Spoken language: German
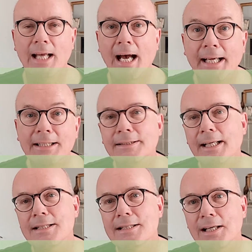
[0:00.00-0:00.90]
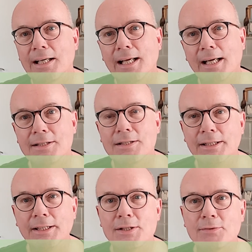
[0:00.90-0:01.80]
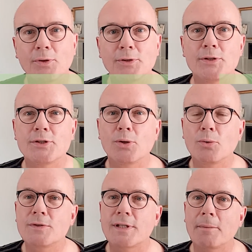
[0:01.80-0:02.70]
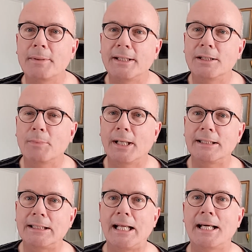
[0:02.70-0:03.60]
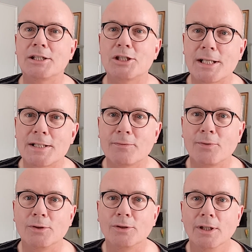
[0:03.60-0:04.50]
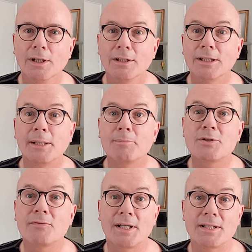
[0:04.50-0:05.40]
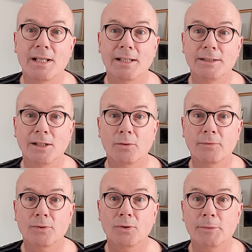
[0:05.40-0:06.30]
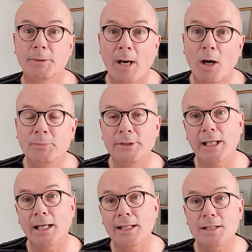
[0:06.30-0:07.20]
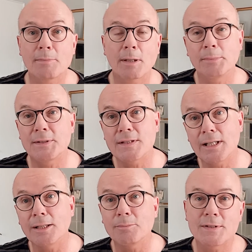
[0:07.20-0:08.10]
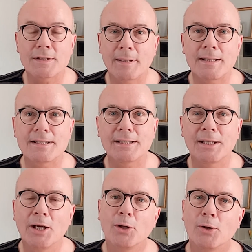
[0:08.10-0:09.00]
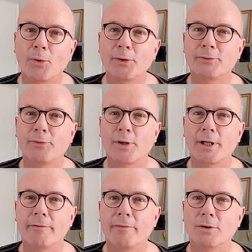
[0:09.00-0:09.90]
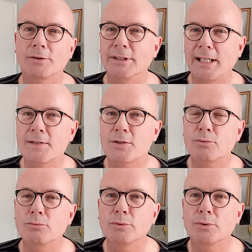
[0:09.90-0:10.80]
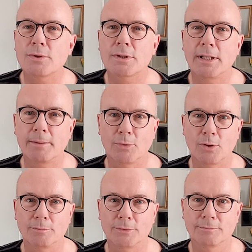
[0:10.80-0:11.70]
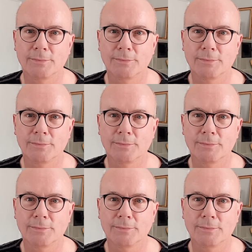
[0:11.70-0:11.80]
Eine Textzeile eines Liedes von den Stones habe ich in meinen kleinen Schatz von Lebensweisheiten aufgenommen. Ich behaupte ja, dass man mit 10 bis 20 Leuchtfeuerworten ganz gut durchs Leben kommt.